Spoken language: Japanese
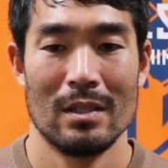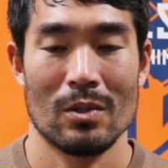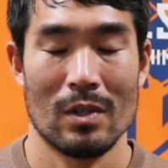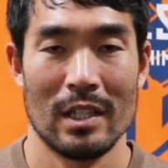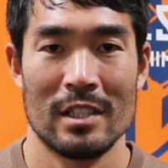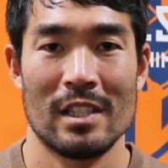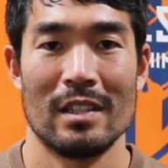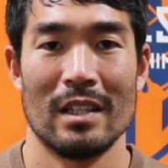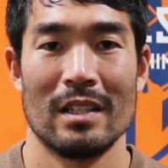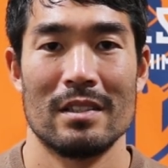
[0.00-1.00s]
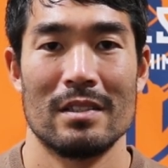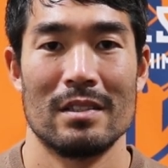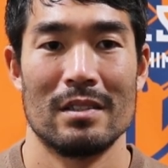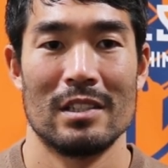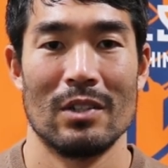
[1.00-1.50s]
そこから1年で
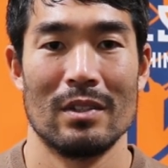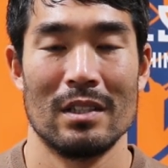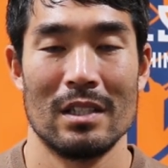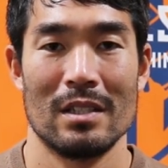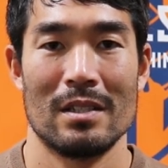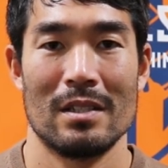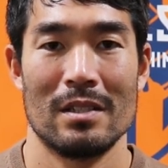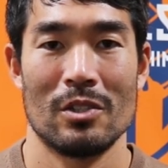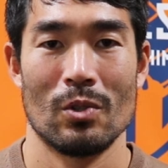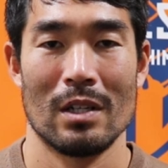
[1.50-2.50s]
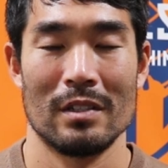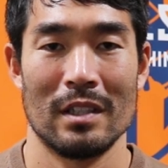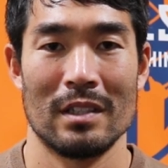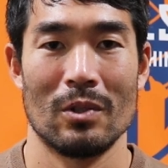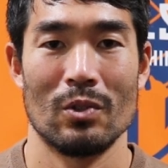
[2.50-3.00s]
J1 に昇格で
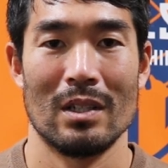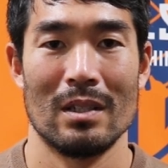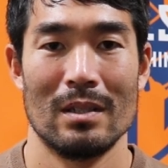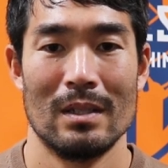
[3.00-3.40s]
きたことは、